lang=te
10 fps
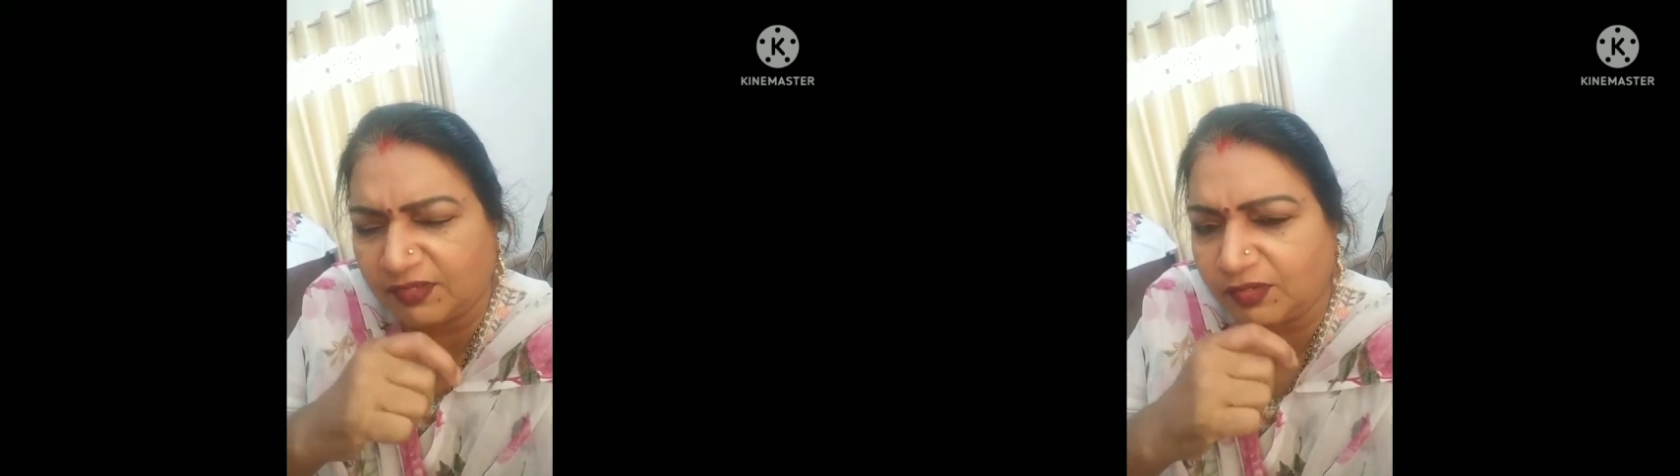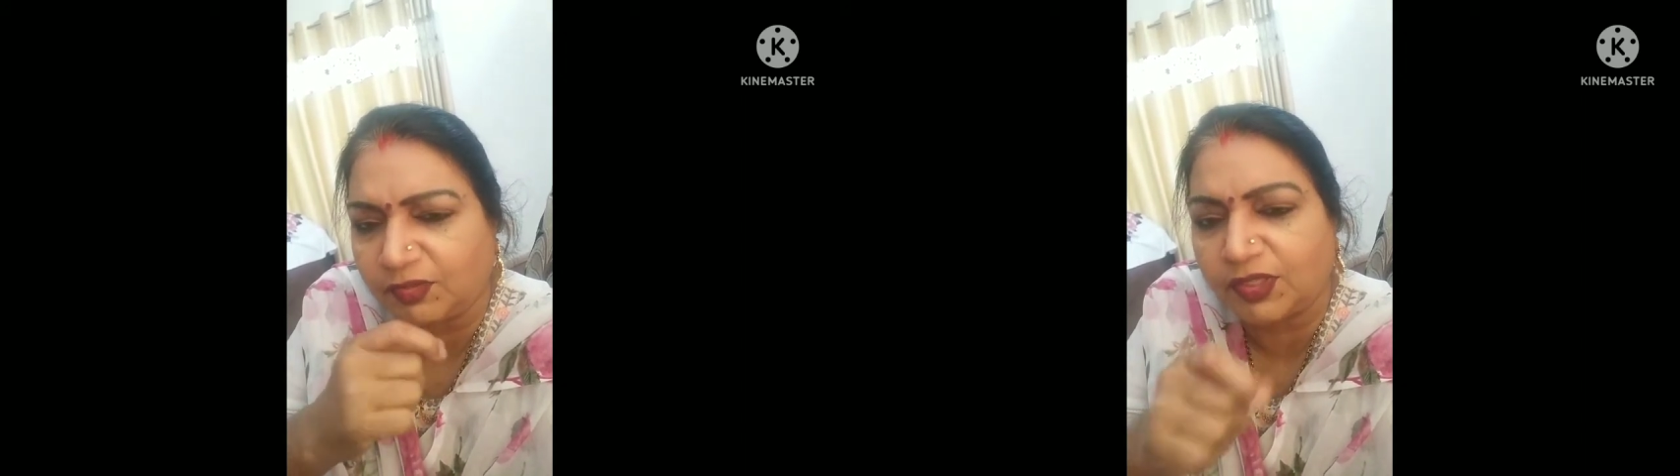
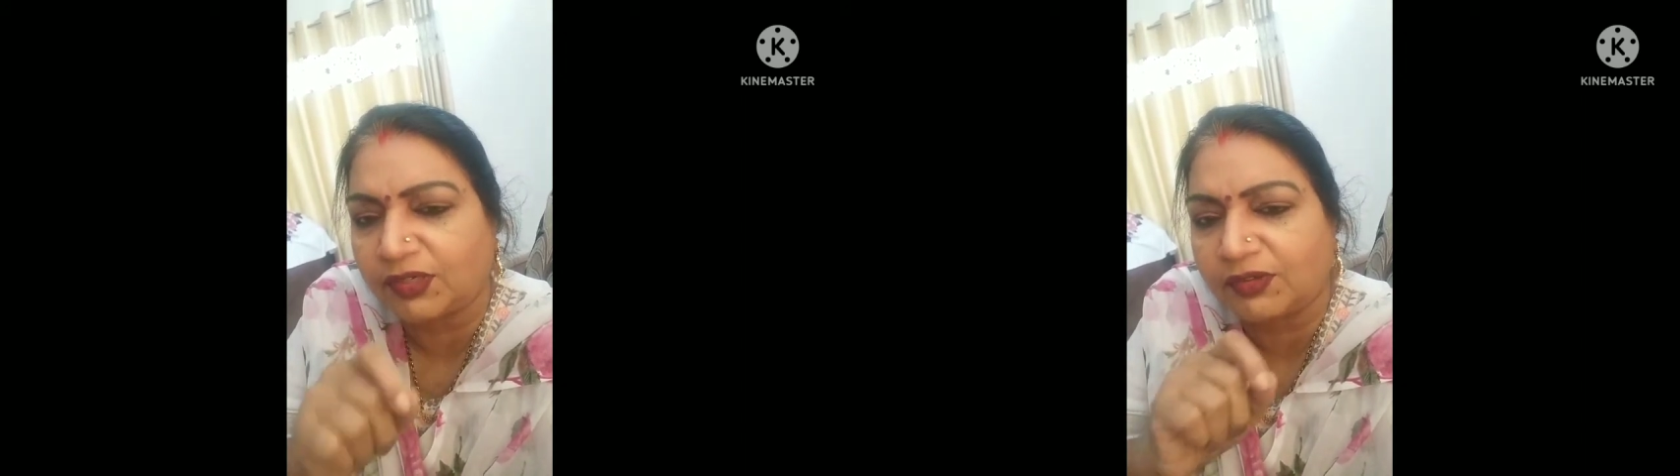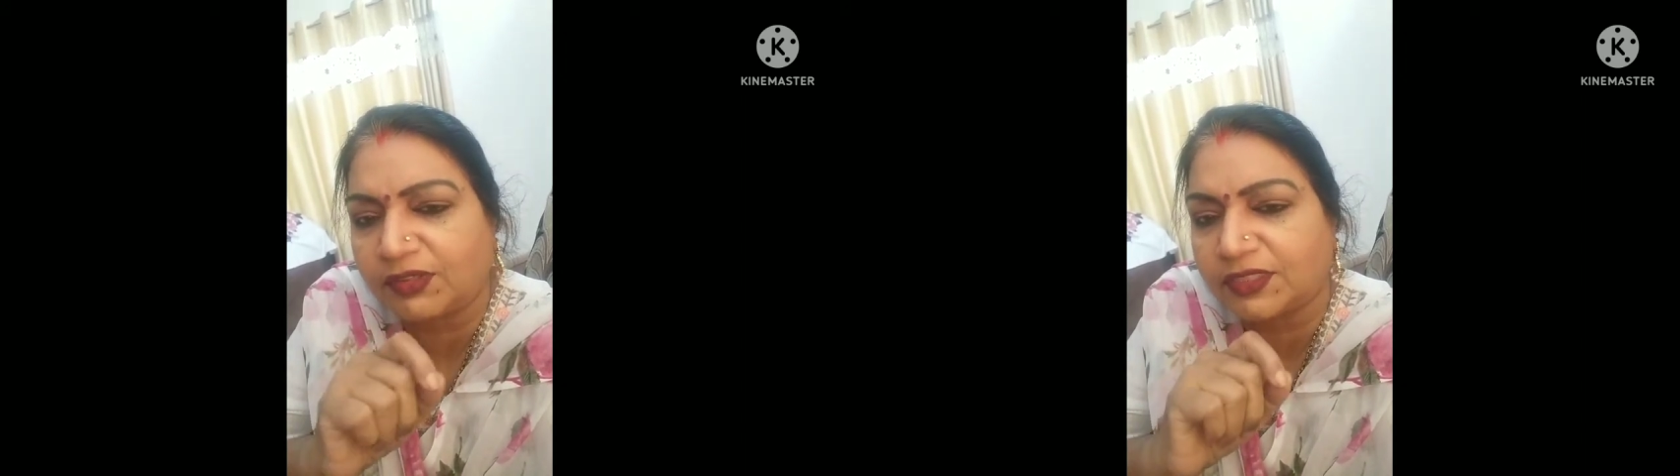ఏవేవో
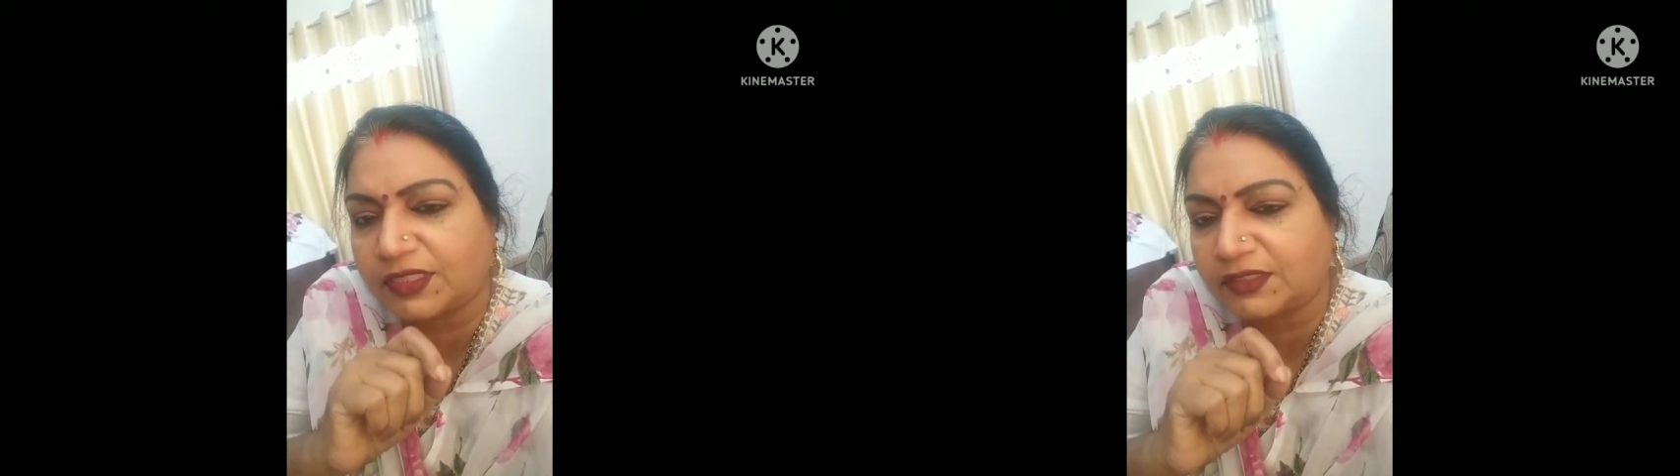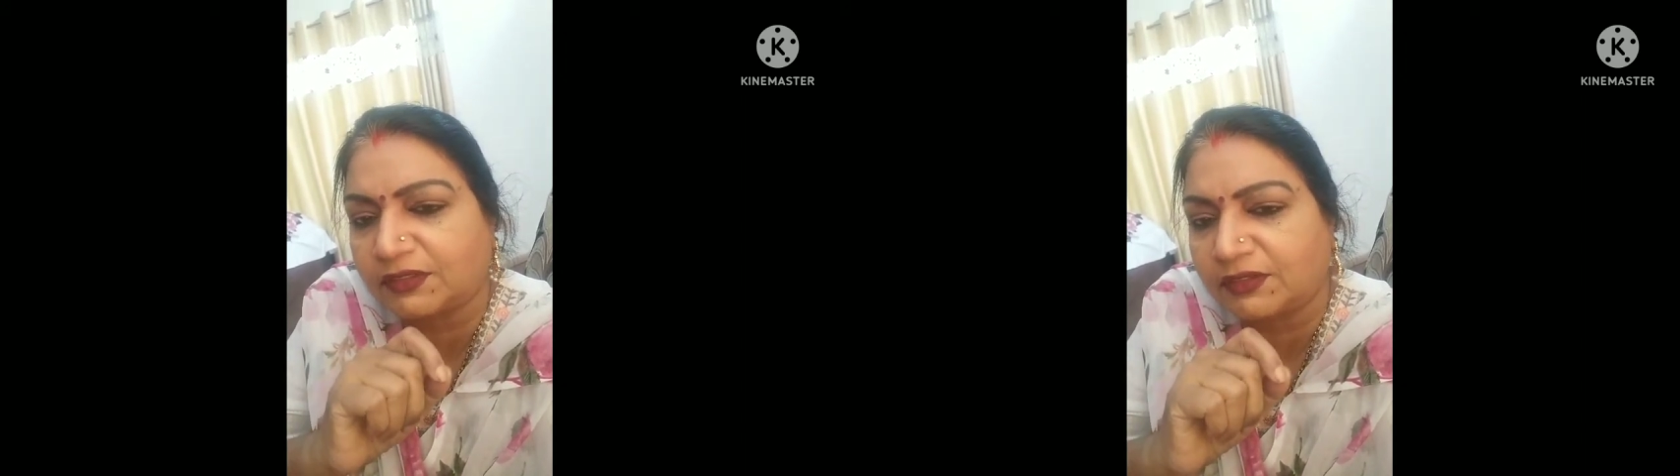డౌట్లు
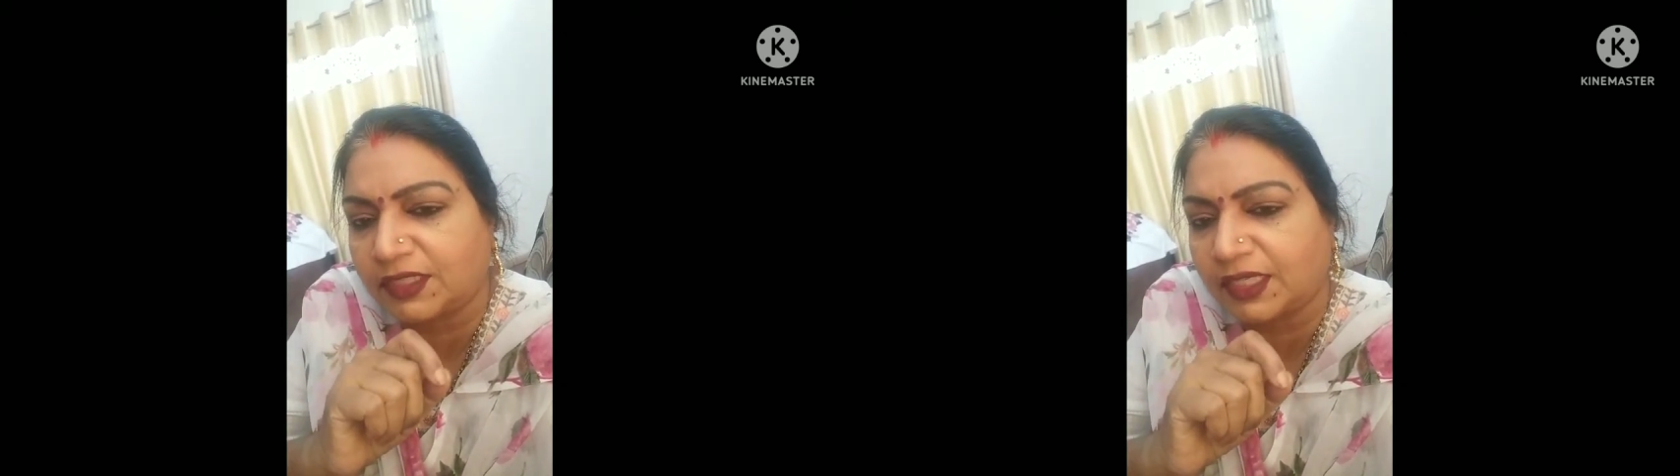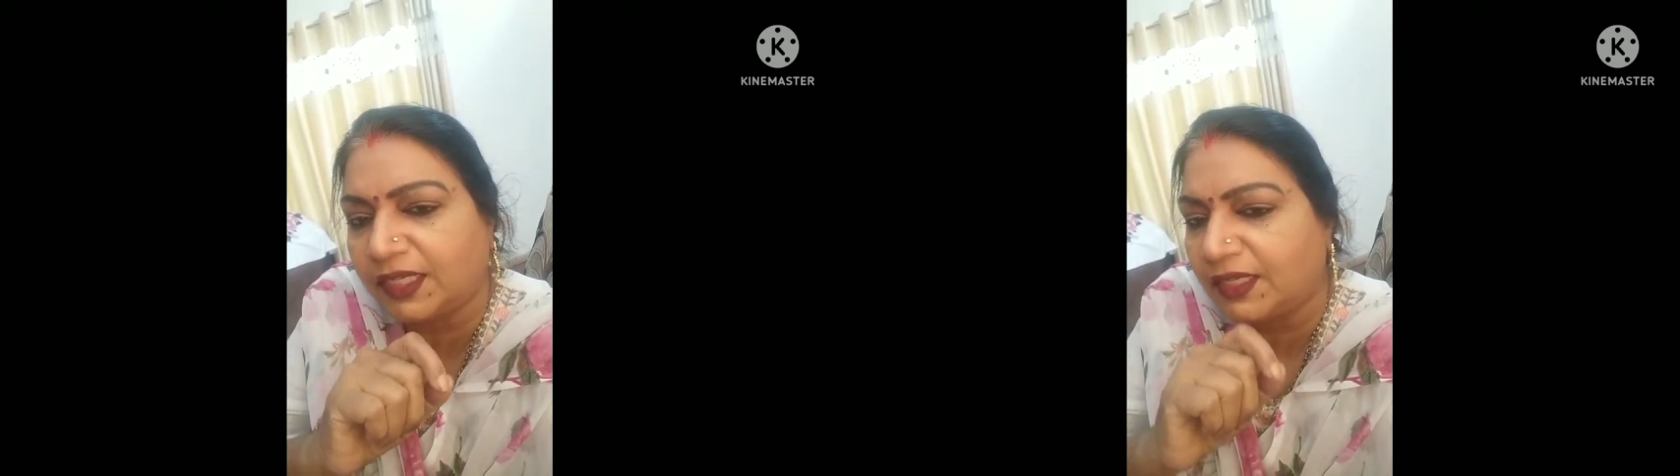వచ్చేస్తూ
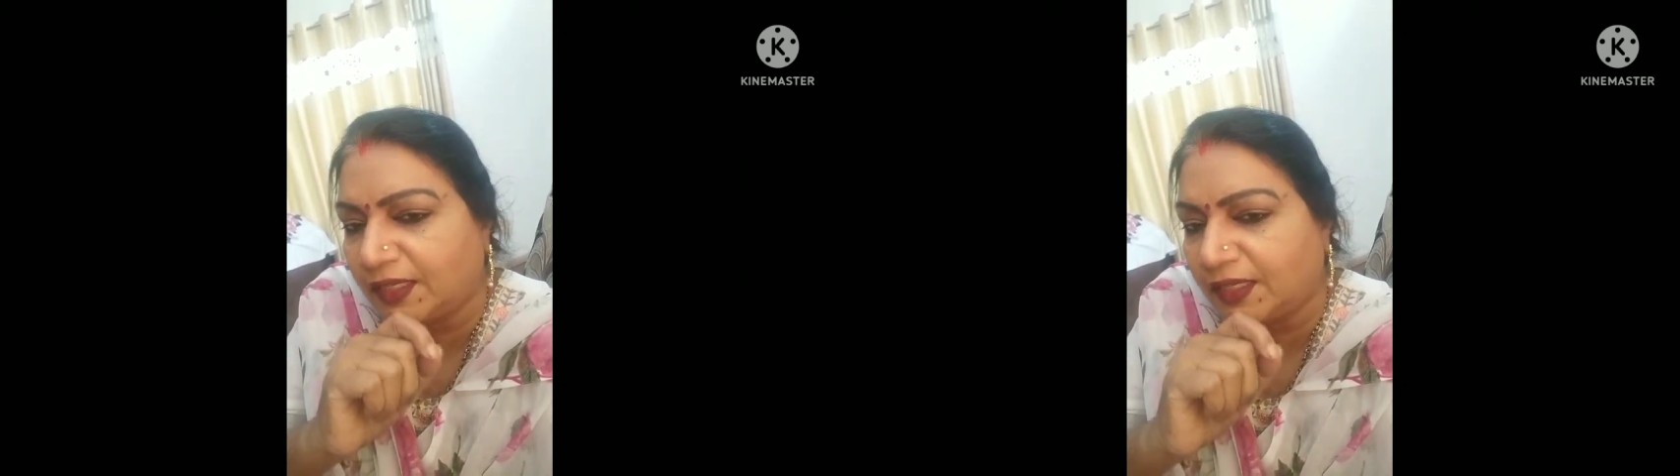ఉంటాయి